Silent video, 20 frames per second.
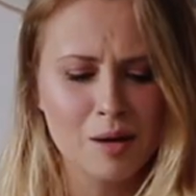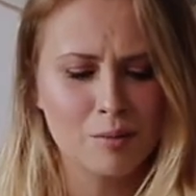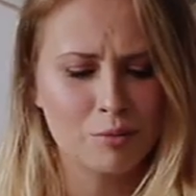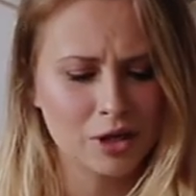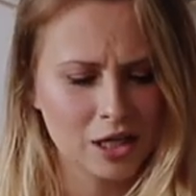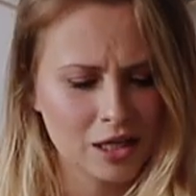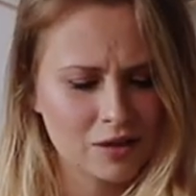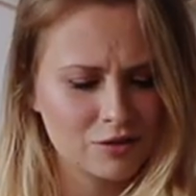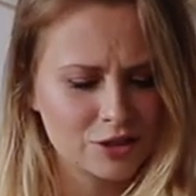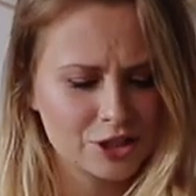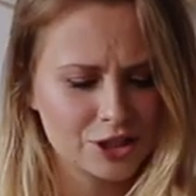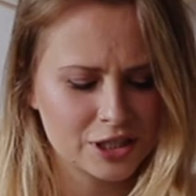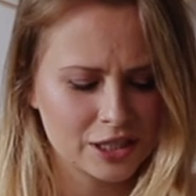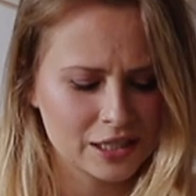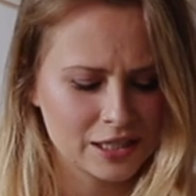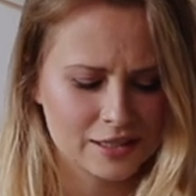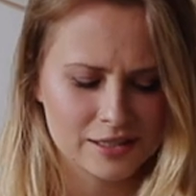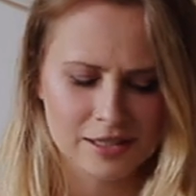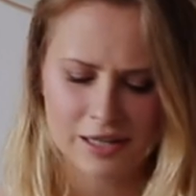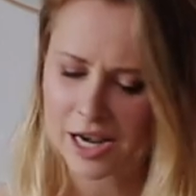bo jak widzicie
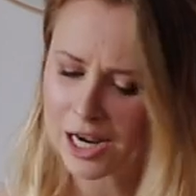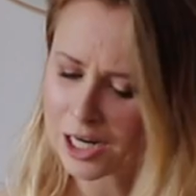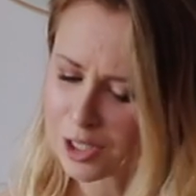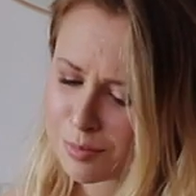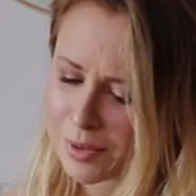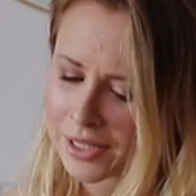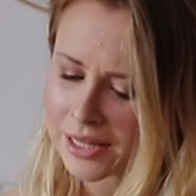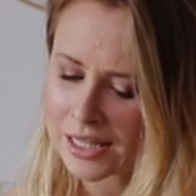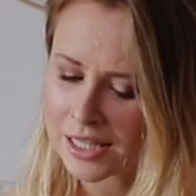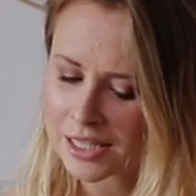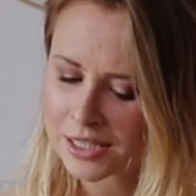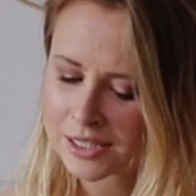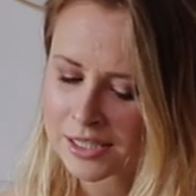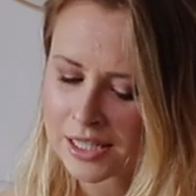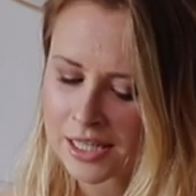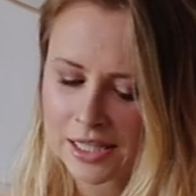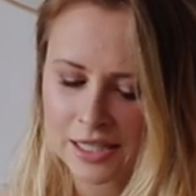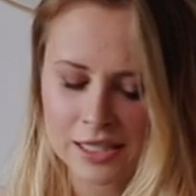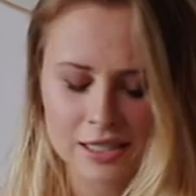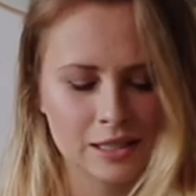jest ich aż
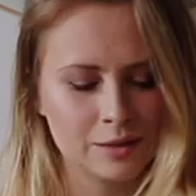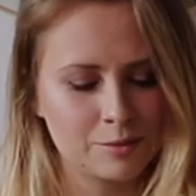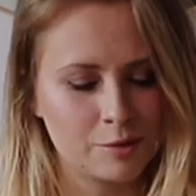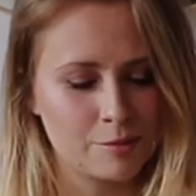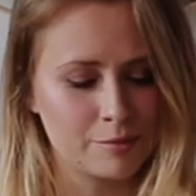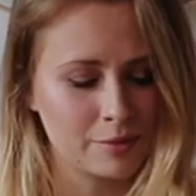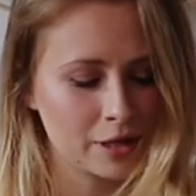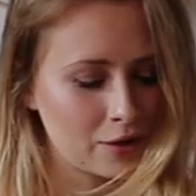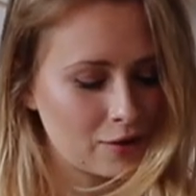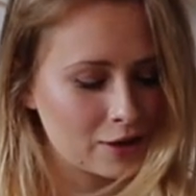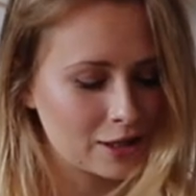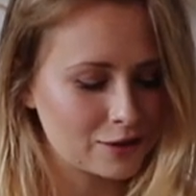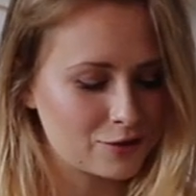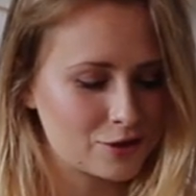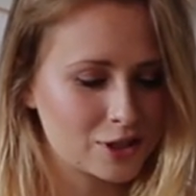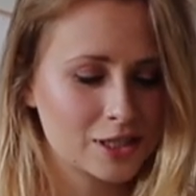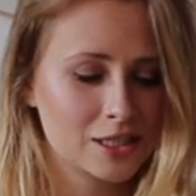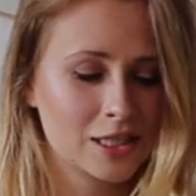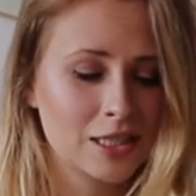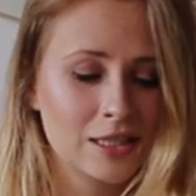15 i gdybym miała je
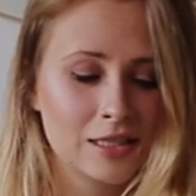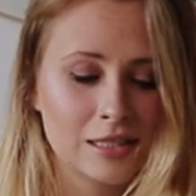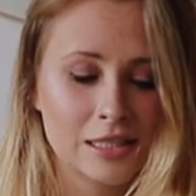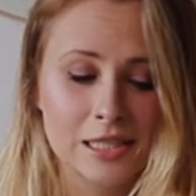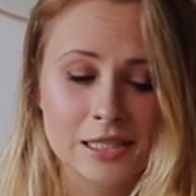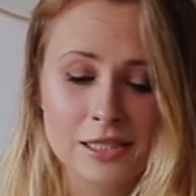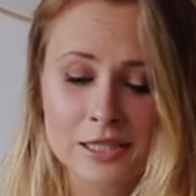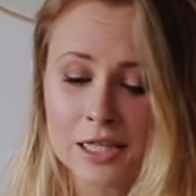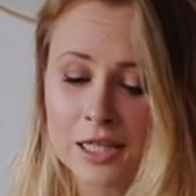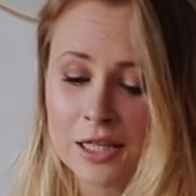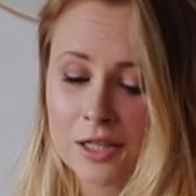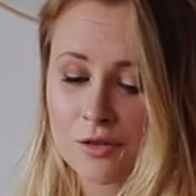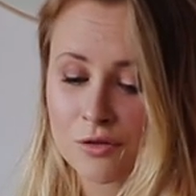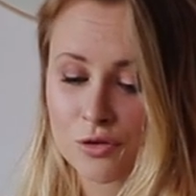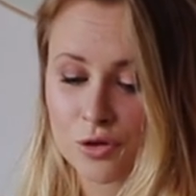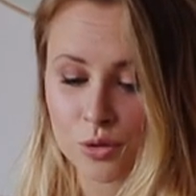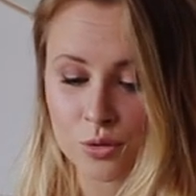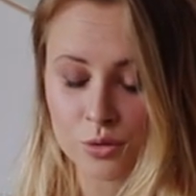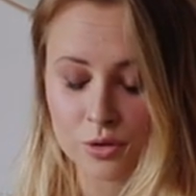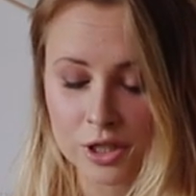wszystkie zjeść
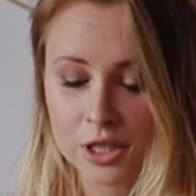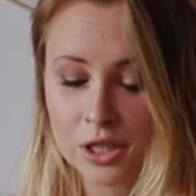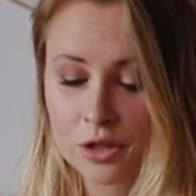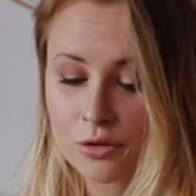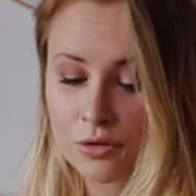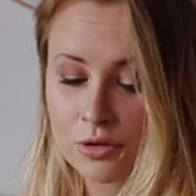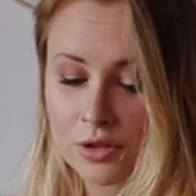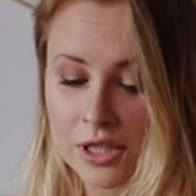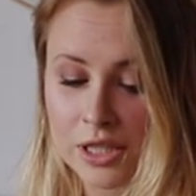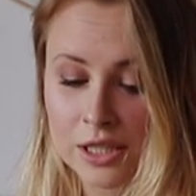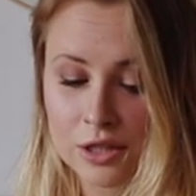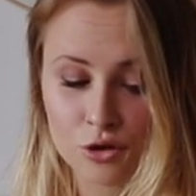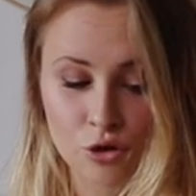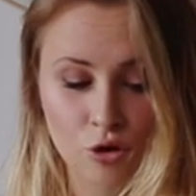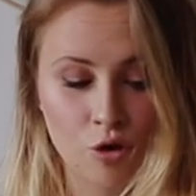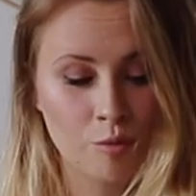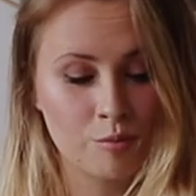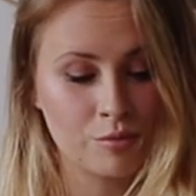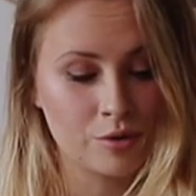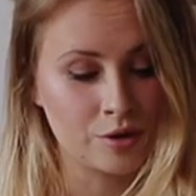w ciągu kilku dni,
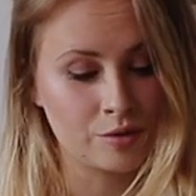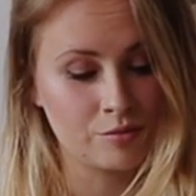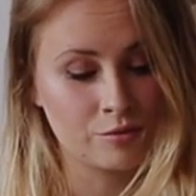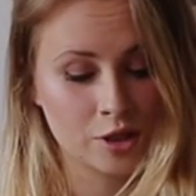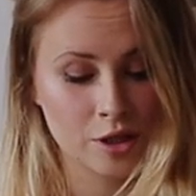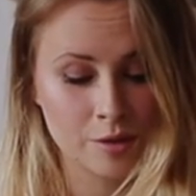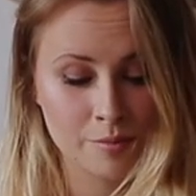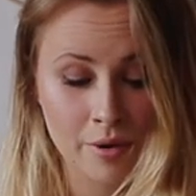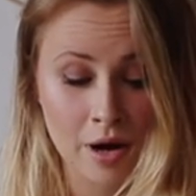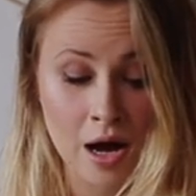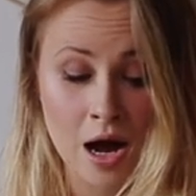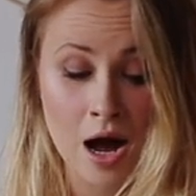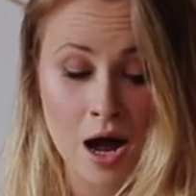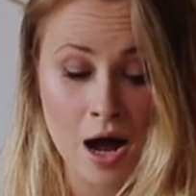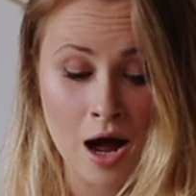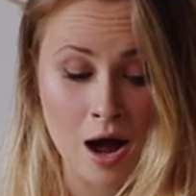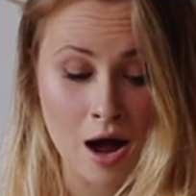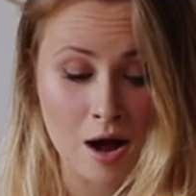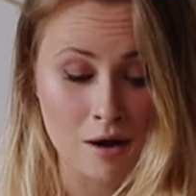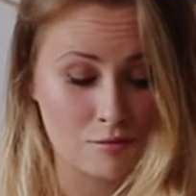to bym
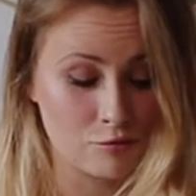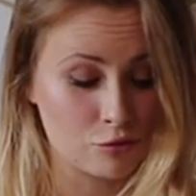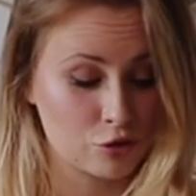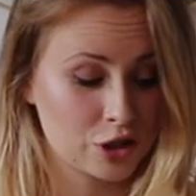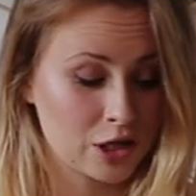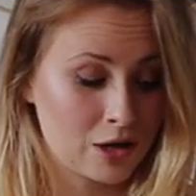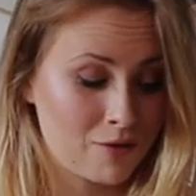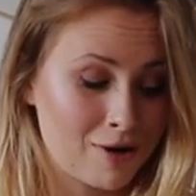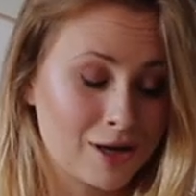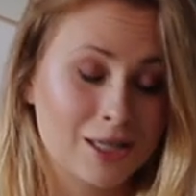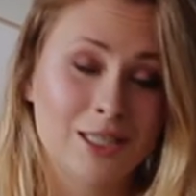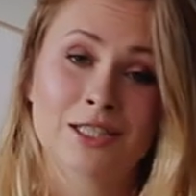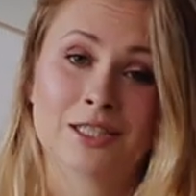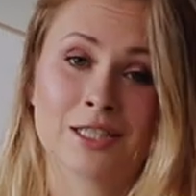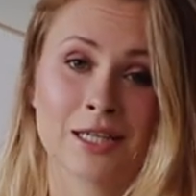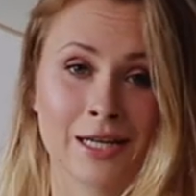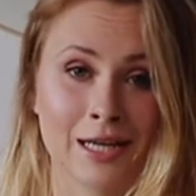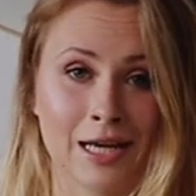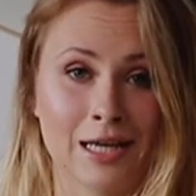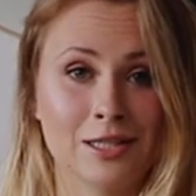chyba musiała jeść
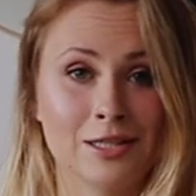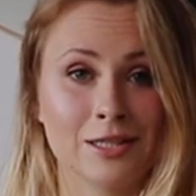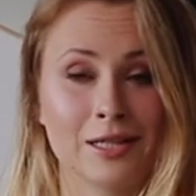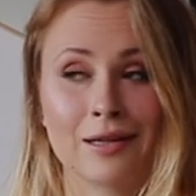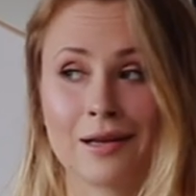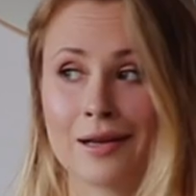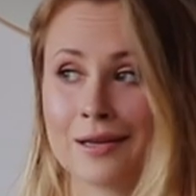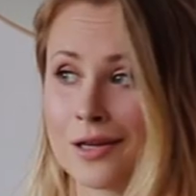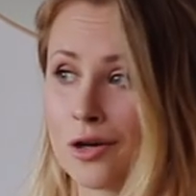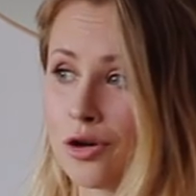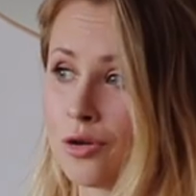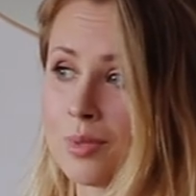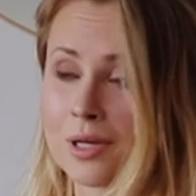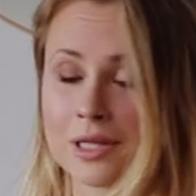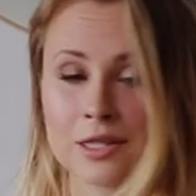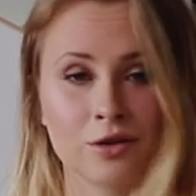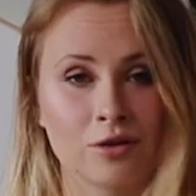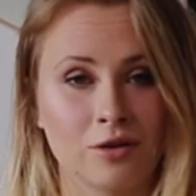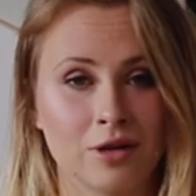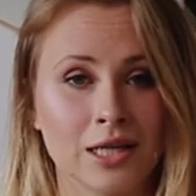je na śniadanie,
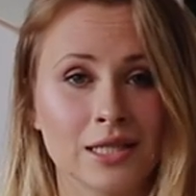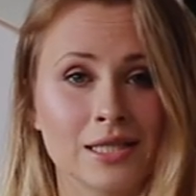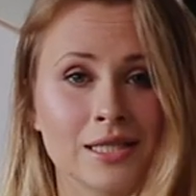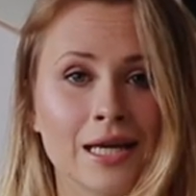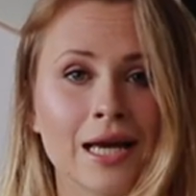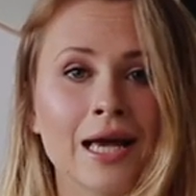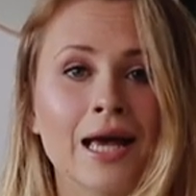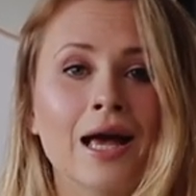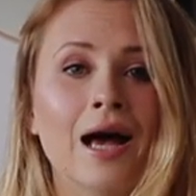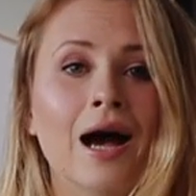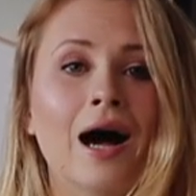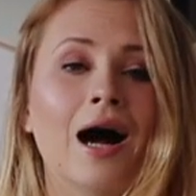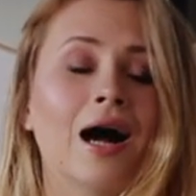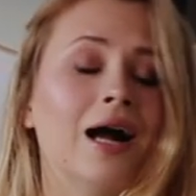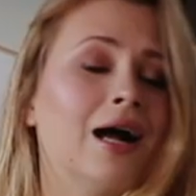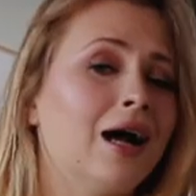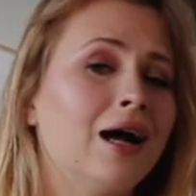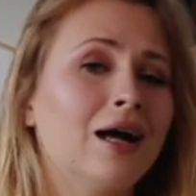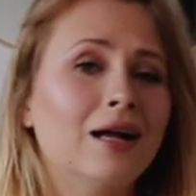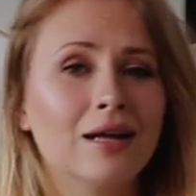obiad i kolację,
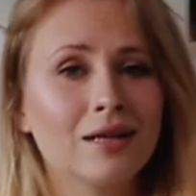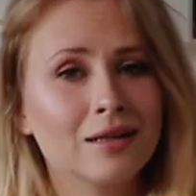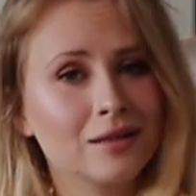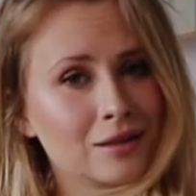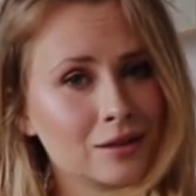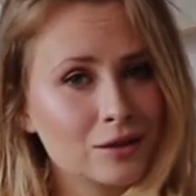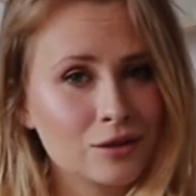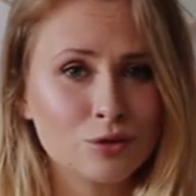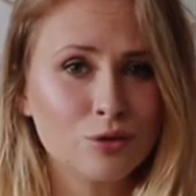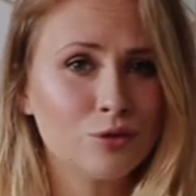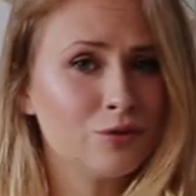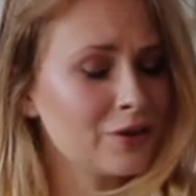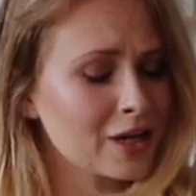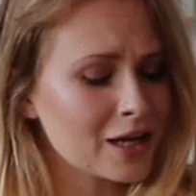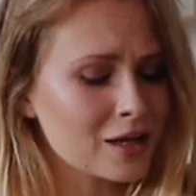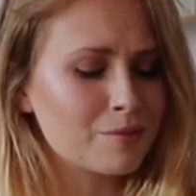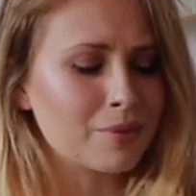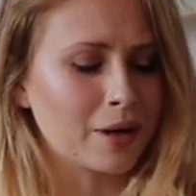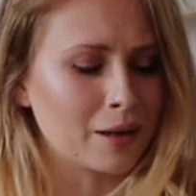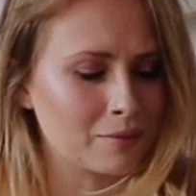a
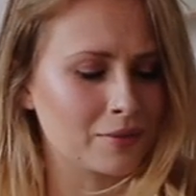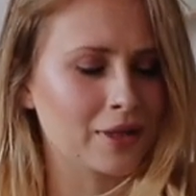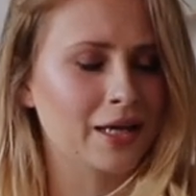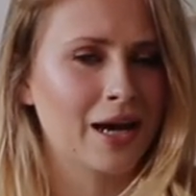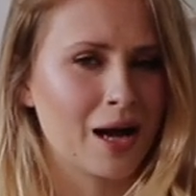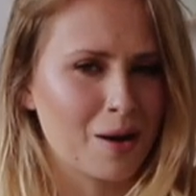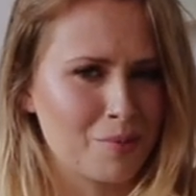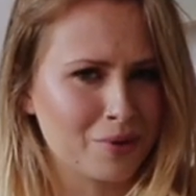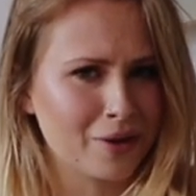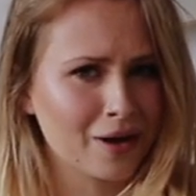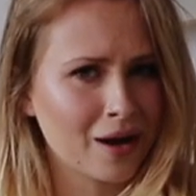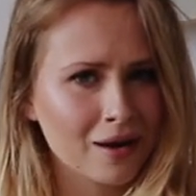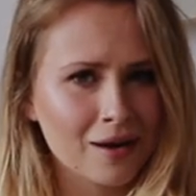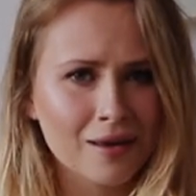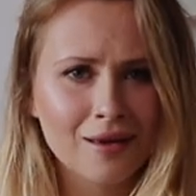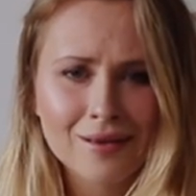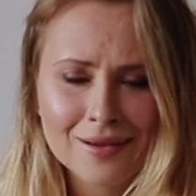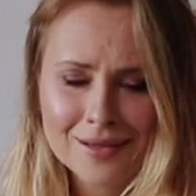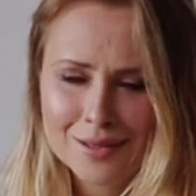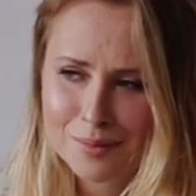uwielbiam day upy,
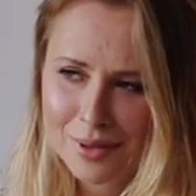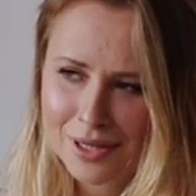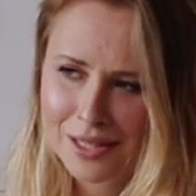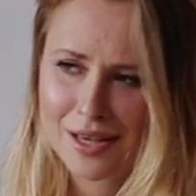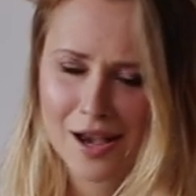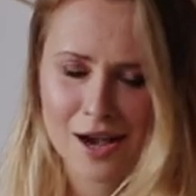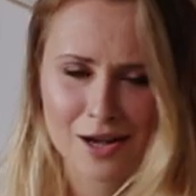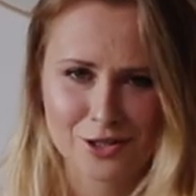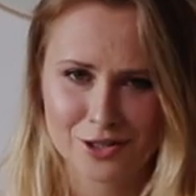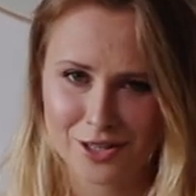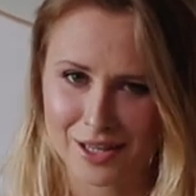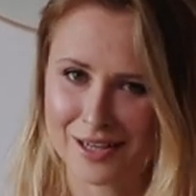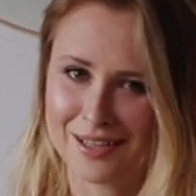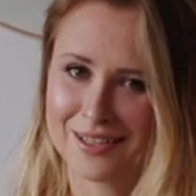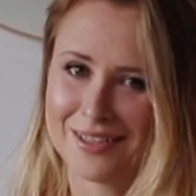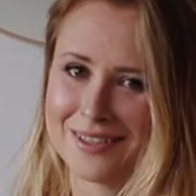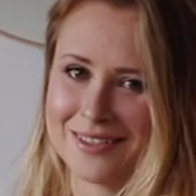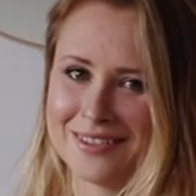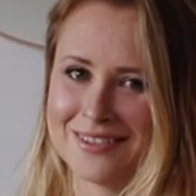ale chyba nie aż tak.